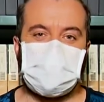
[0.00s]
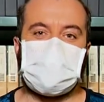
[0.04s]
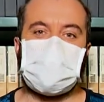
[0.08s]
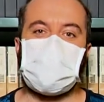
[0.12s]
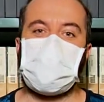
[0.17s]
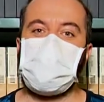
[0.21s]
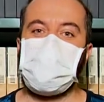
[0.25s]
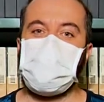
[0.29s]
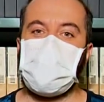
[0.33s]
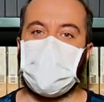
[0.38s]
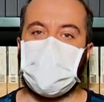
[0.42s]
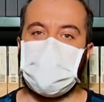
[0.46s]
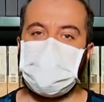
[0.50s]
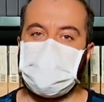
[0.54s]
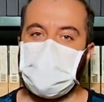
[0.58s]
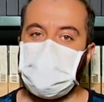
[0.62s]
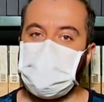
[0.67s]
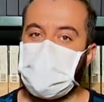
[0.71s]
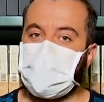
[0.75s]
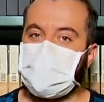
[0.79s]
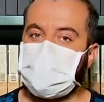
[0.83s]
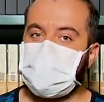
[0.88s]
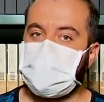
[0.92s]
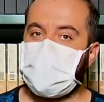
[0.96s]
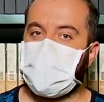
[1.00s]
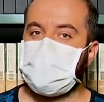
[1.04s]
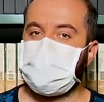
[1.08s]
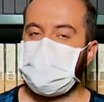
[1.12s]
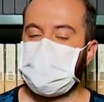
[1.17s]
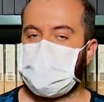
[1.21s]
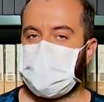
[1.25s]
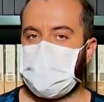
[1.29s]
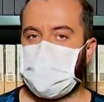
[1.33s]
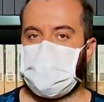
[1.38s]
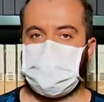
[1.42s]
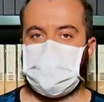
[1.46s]
também tem
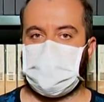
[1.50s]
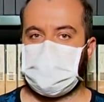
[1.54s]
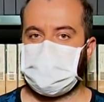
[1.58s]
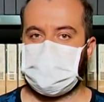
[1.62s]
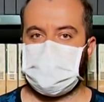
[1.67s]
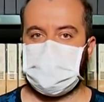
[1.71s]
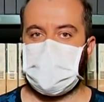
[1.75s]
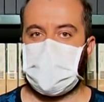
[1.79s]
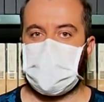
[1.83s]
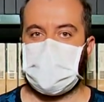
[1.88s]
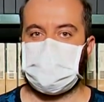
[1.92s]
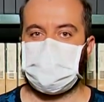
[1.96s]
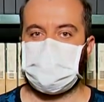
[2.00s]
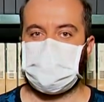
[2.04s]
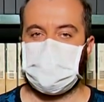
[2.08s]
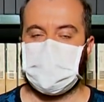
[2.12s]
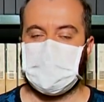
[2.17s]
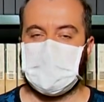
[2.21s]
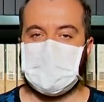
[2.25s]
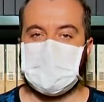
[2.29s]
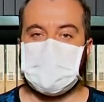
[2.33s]
passagens lá pela cidade.